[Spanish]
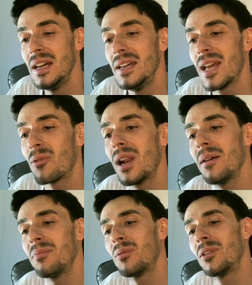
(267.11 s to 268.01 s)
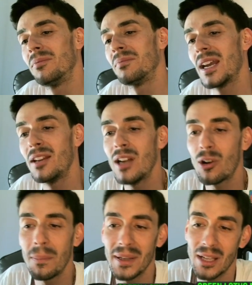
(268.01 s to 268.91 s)
Y alguna vez, pues bueno, he querido
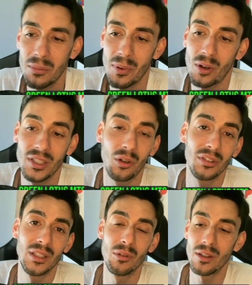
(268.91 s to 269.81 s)
acompañar un poco ese coste 1,